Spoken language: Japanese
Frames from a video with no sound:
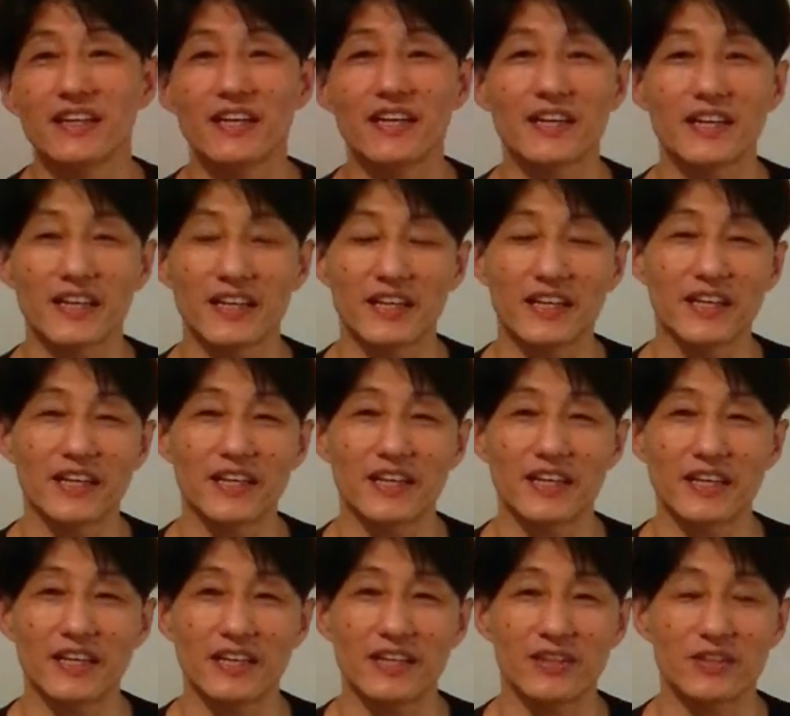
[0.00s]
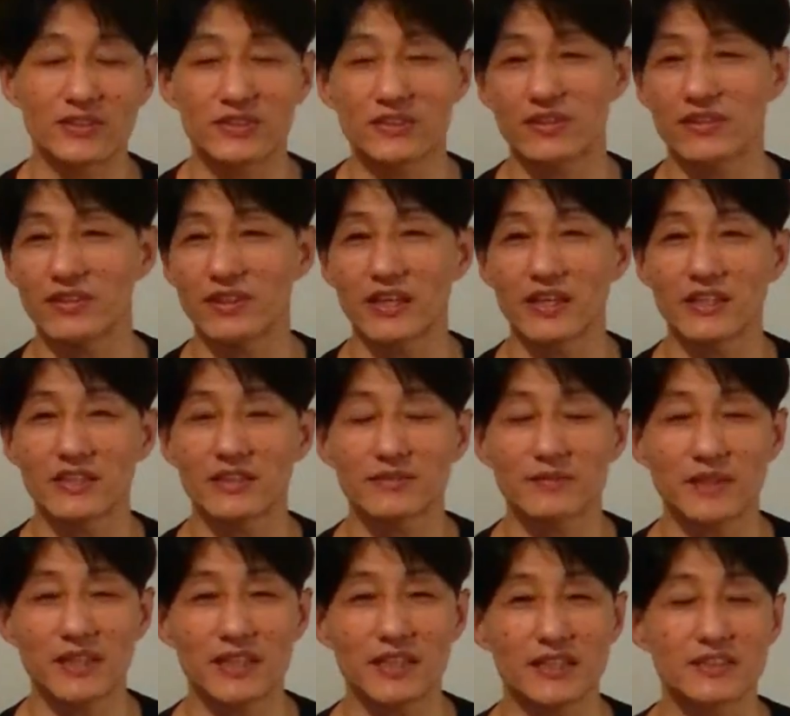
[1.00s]
えー、よろしくお願いし
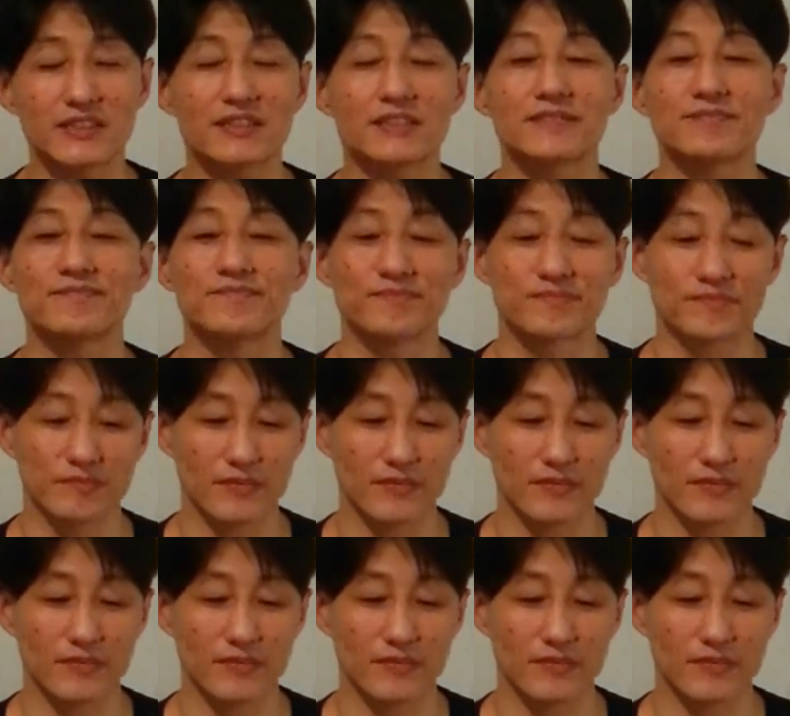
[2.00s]
ます。